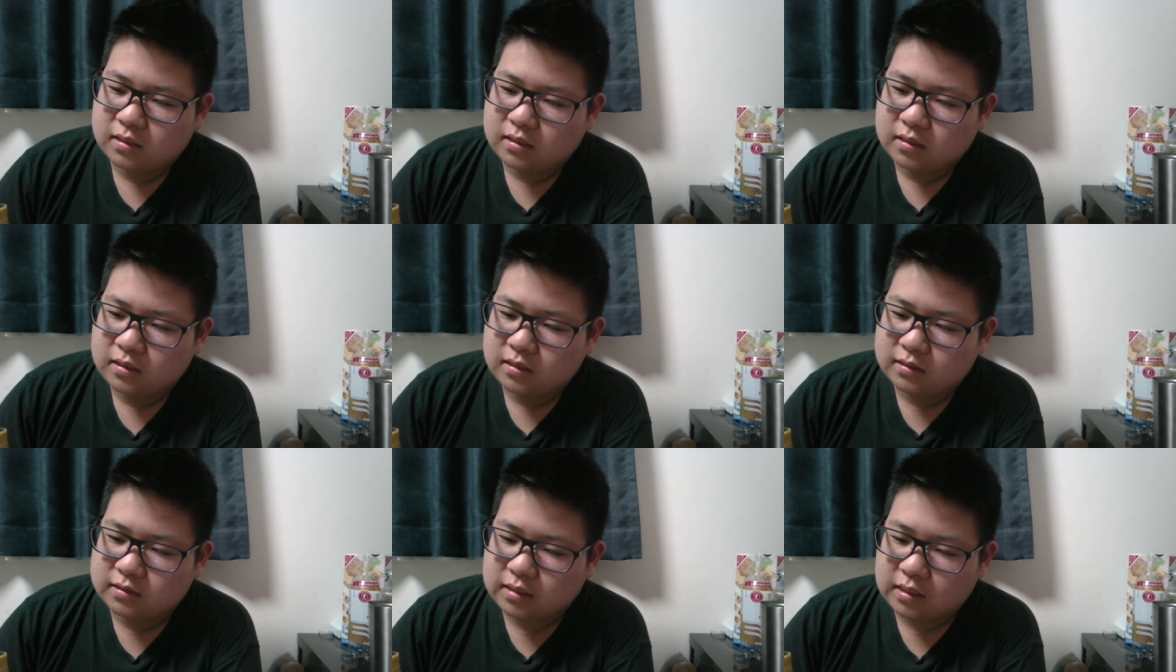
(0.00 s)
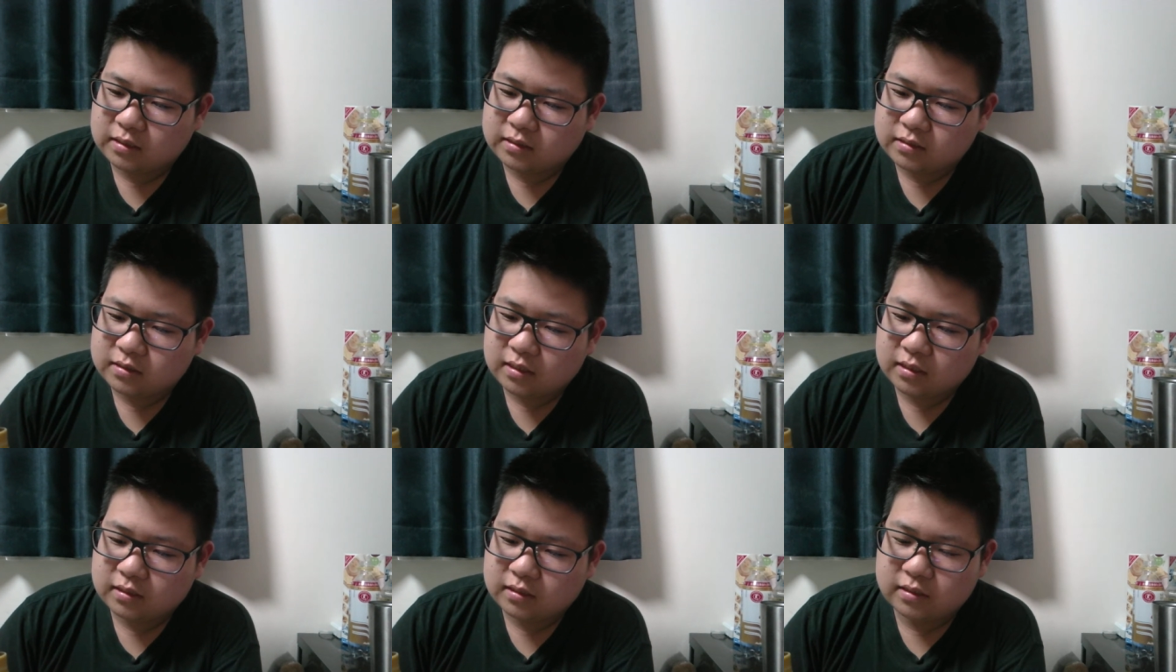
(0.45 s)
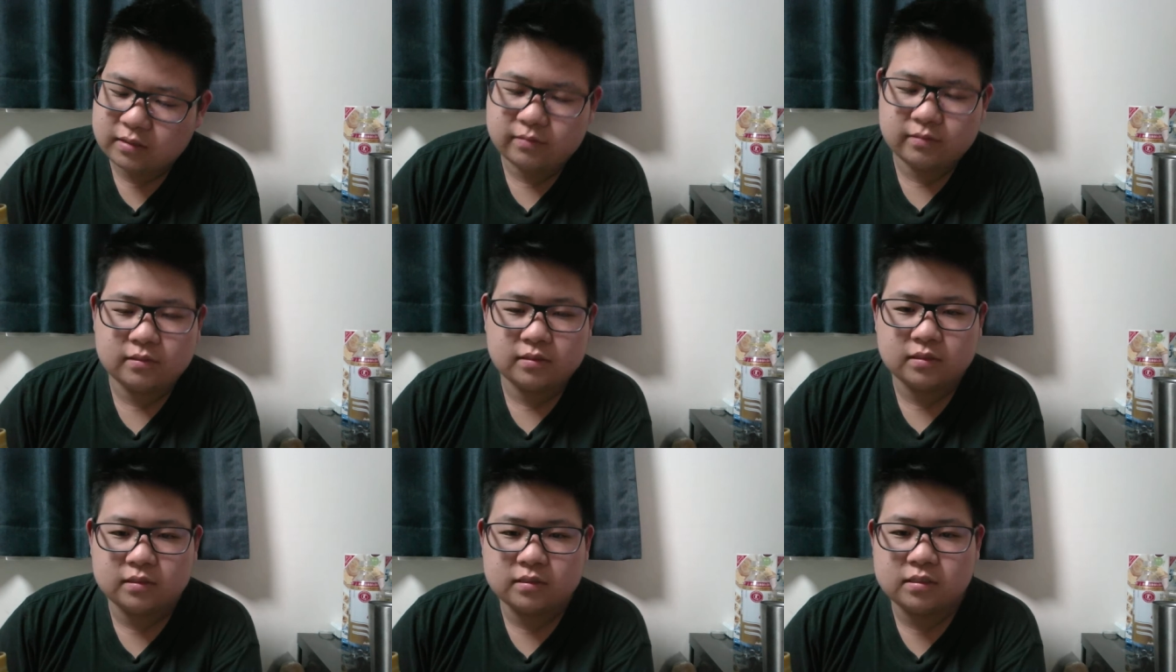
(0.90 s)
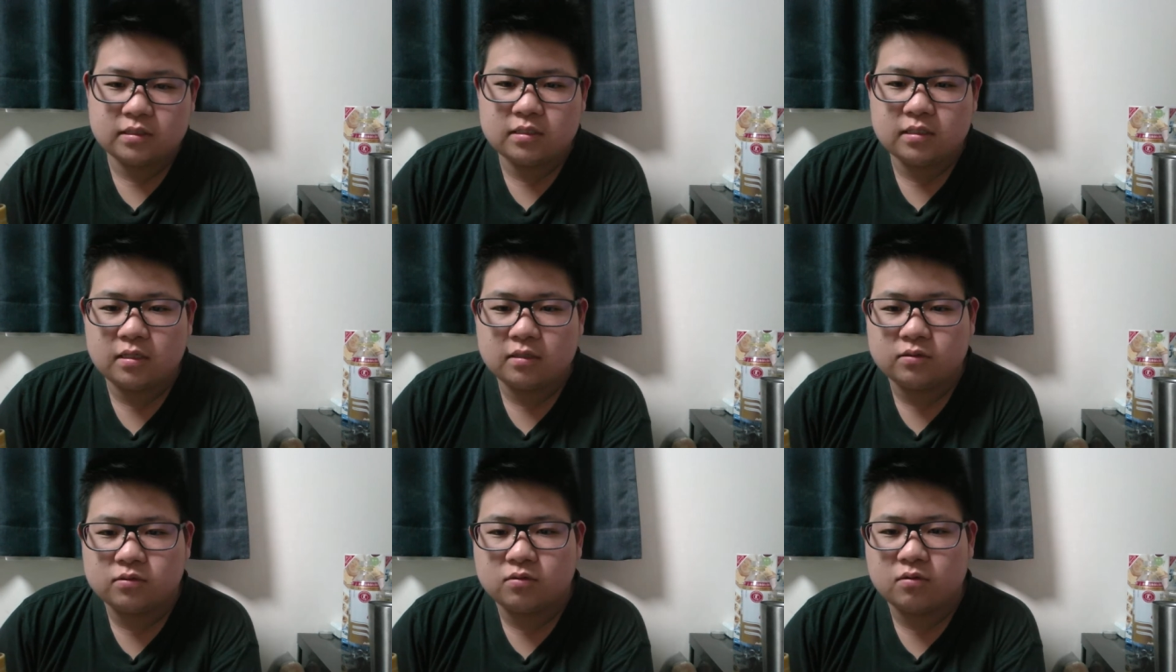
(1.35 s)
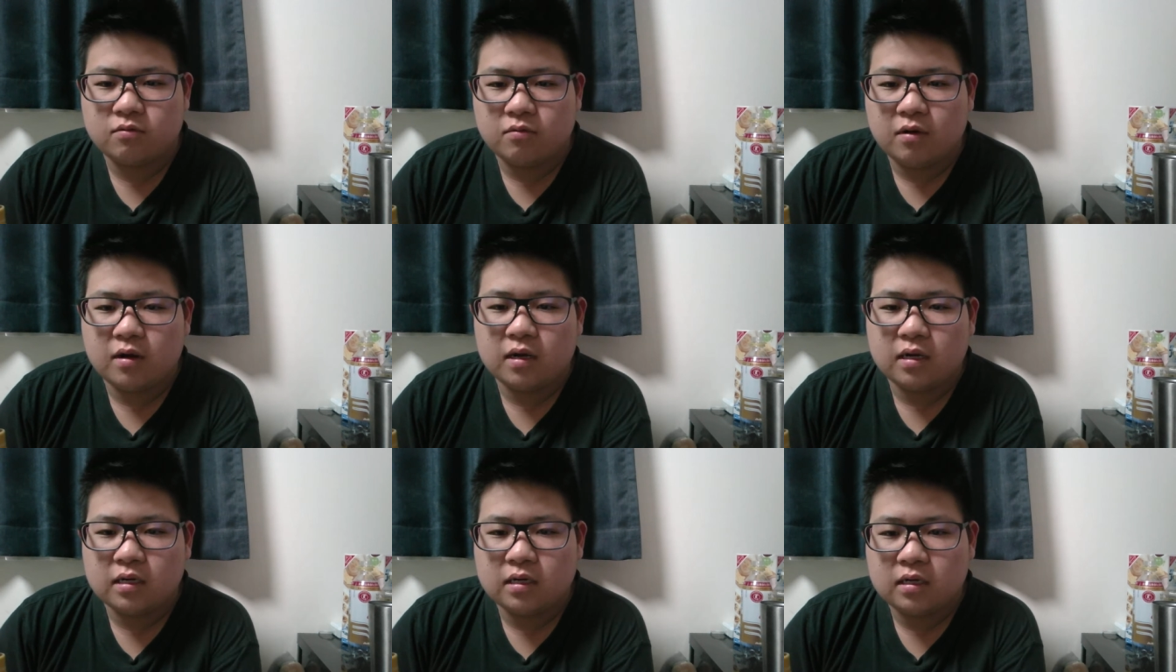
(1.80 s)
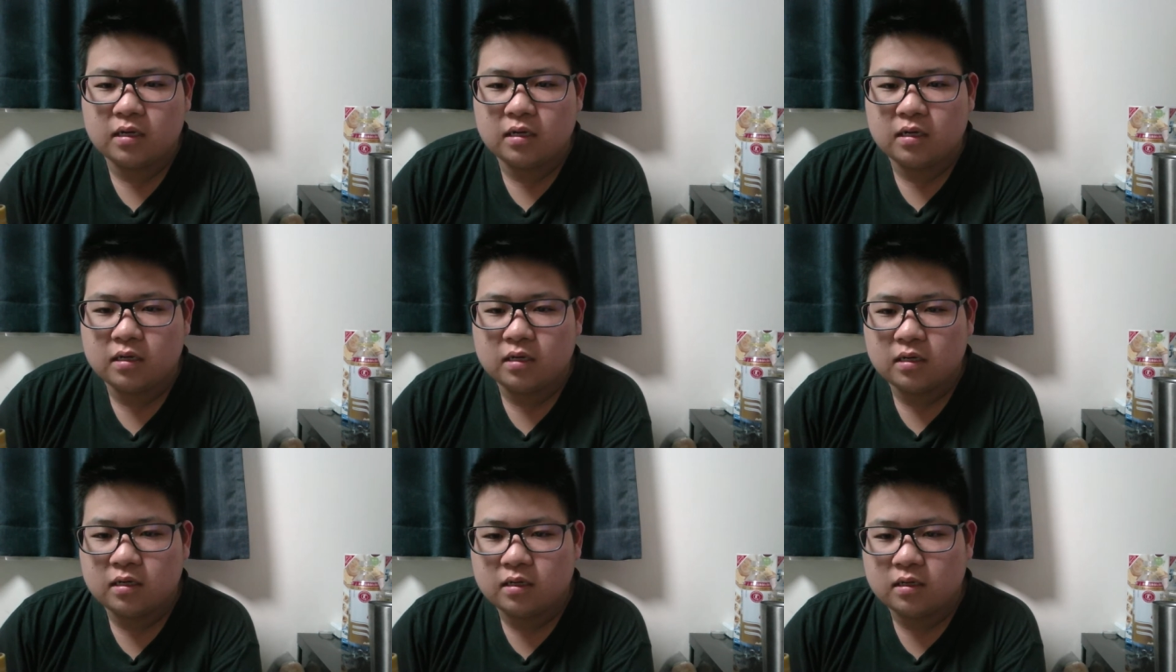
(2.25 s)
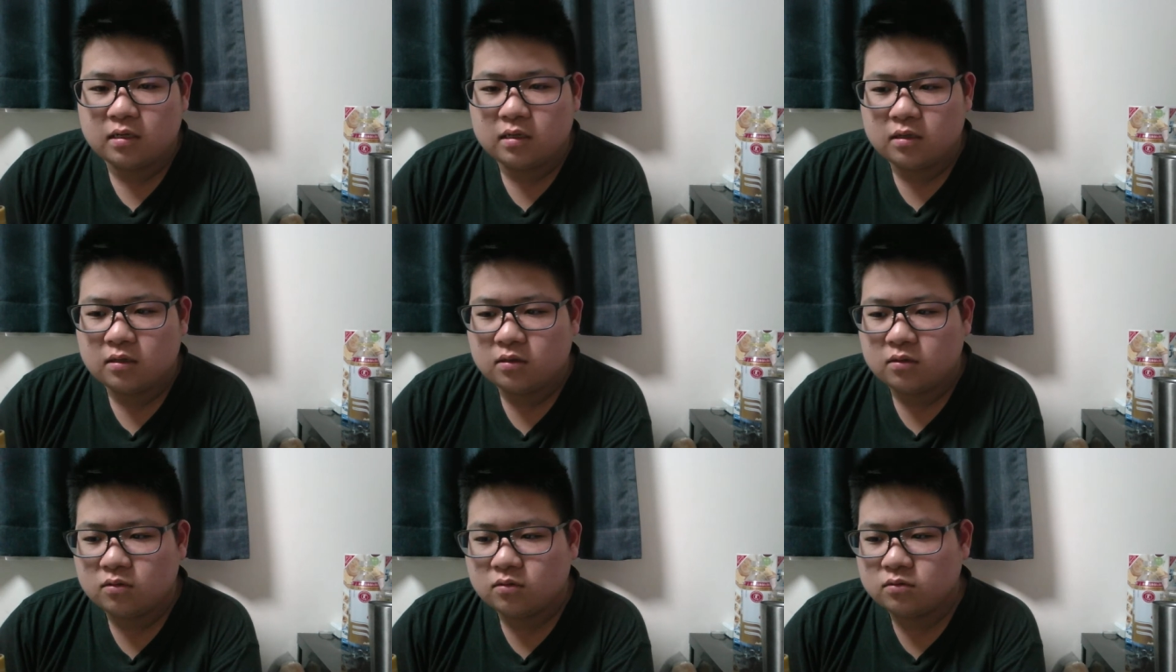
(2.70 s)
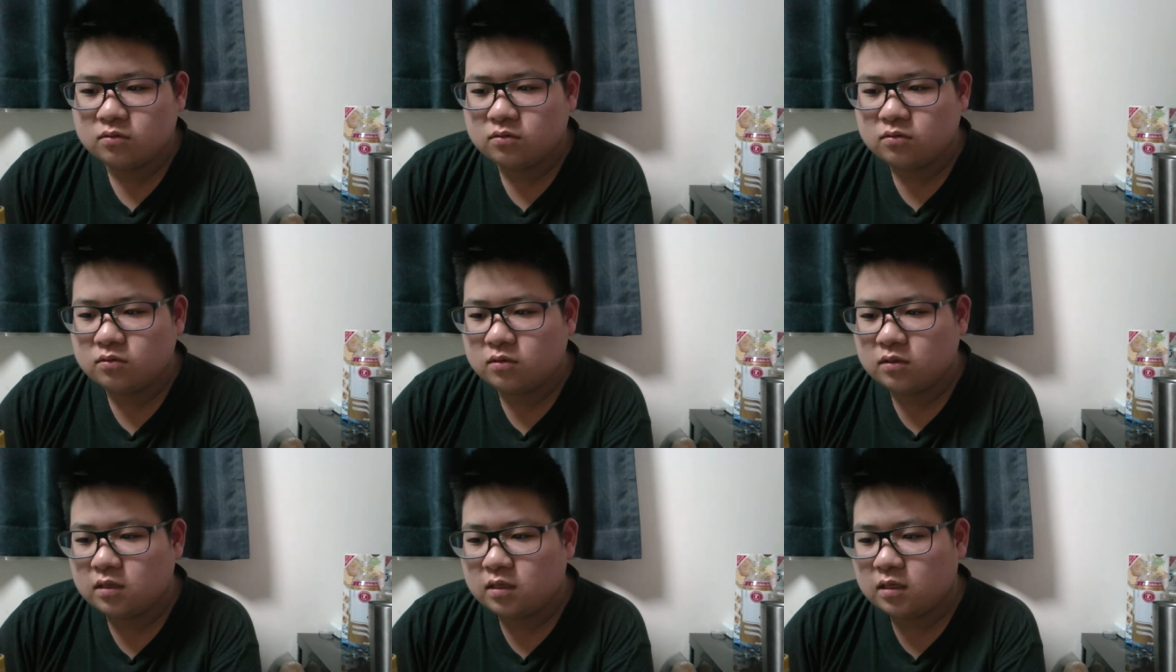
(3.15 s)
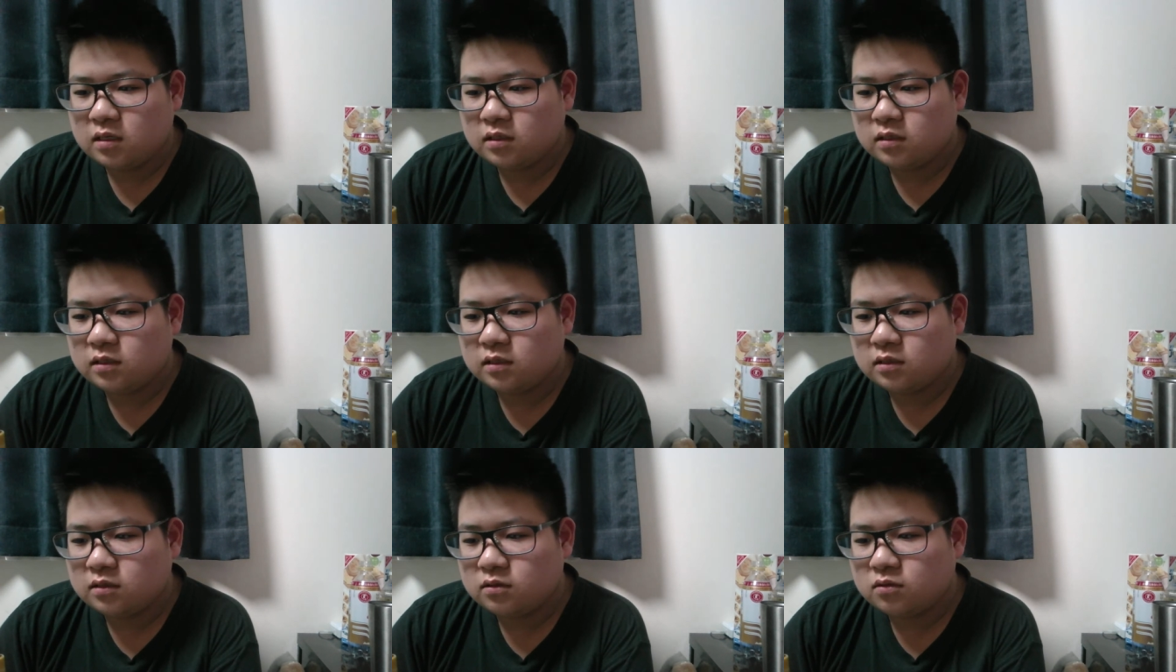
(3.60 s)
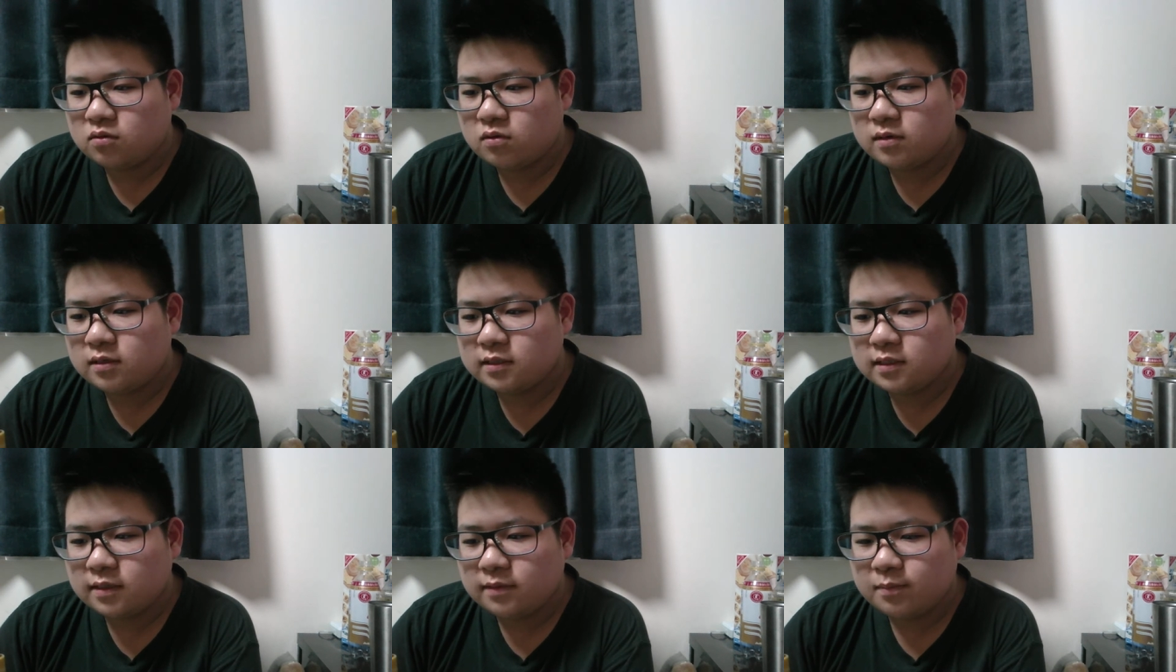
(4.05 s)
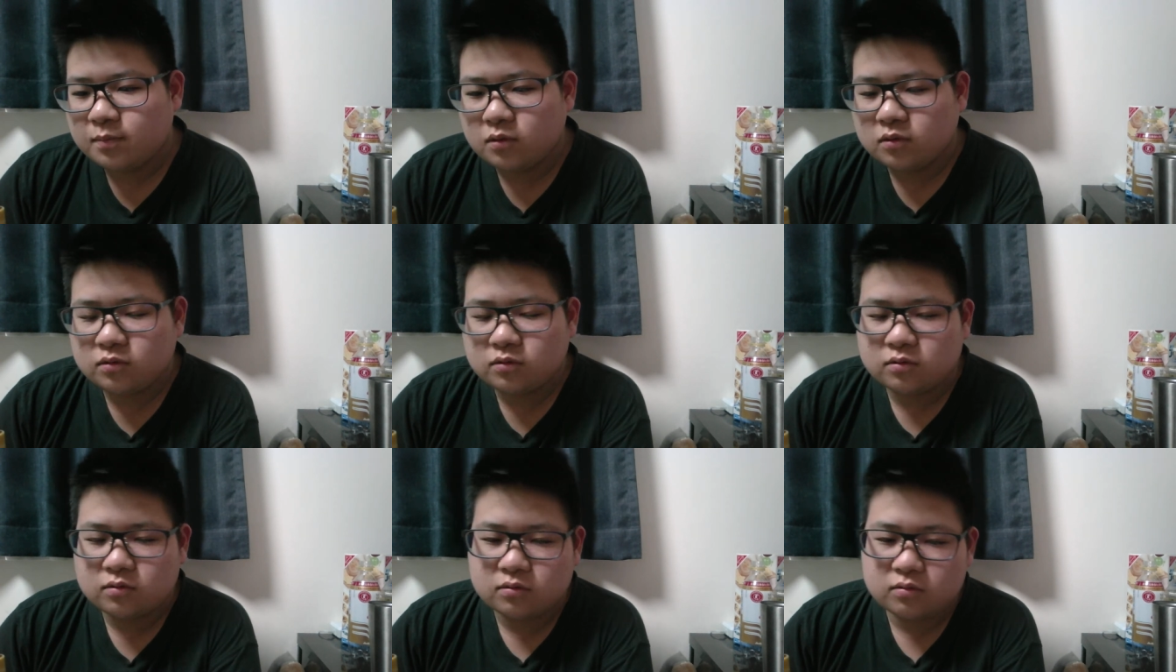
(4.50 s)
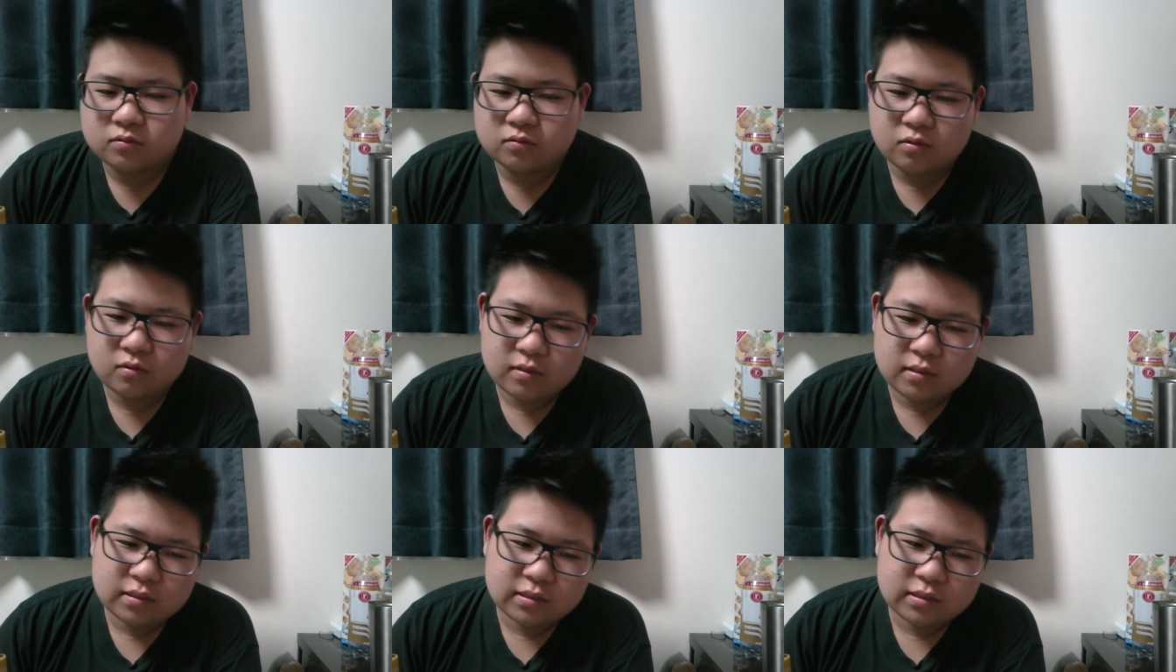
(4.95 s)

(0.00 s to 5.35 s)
で、さすがに厳しすぎだよ、それは。ほんとね、で、トレジャーポイント、トレ